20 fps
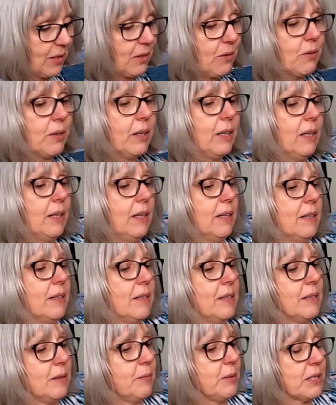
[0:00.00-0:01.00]
Oh,
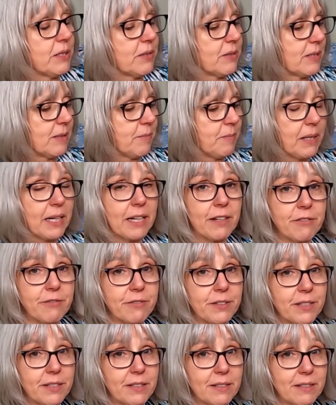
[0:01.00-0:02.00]
die habe ich
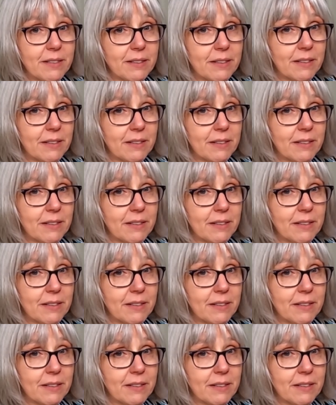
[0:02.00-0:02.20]
zusammengeheftet.